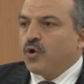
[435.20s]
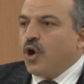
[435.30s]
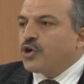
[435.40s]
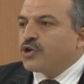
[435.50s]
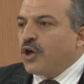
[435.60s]

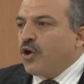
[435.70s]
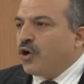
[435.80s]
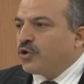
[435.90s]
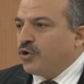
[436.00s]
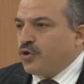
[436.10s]
Yoksa
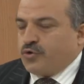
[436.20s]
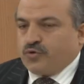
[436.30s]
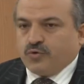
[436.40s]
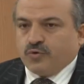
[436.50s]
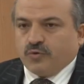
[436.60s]
yoktur.
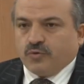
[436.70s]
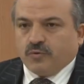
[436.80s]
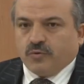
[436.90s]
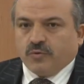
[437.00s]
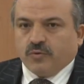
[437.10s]

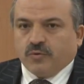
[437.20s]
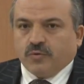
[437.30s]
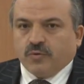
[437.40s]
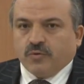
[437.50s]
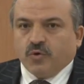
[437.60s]

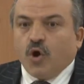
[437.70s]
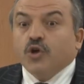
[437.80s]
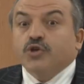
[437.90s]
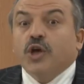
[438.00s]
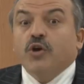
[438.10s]

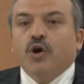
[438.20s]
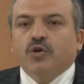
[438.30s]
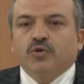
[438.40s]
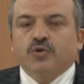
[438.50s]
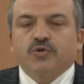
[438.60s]
Yoksa
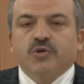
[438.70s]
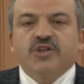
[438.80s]
yoktur.